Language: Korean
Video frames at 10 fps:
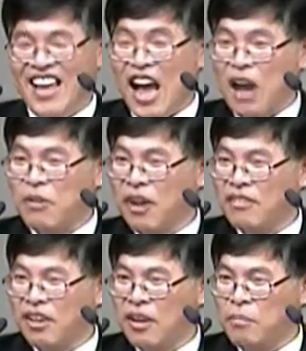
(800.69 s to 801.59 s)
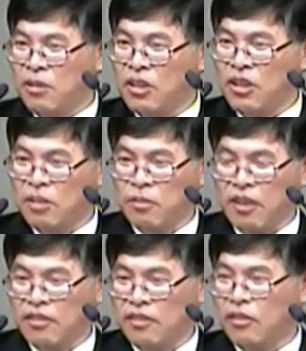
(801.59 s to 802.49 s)
하루에 한 사람을
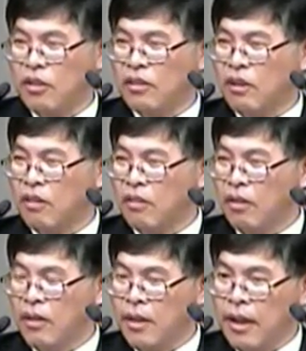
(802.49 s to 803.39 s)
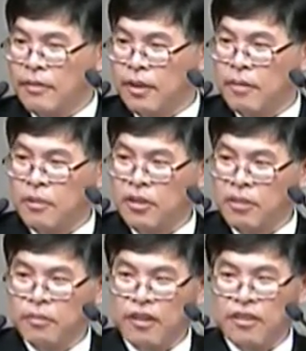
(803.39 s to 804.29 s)
24시간씩 관찰하는 거예요. 한 사람을
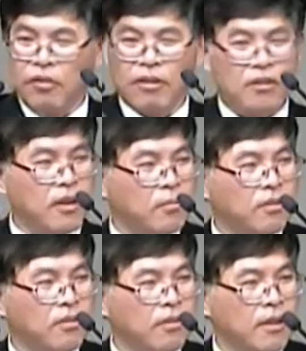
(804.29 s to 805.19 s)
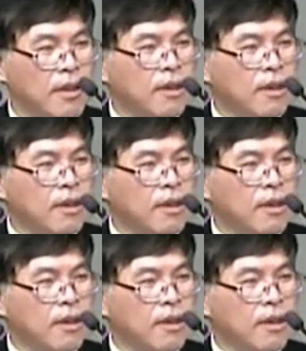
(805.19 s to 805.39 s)
24시간 관찰하면요.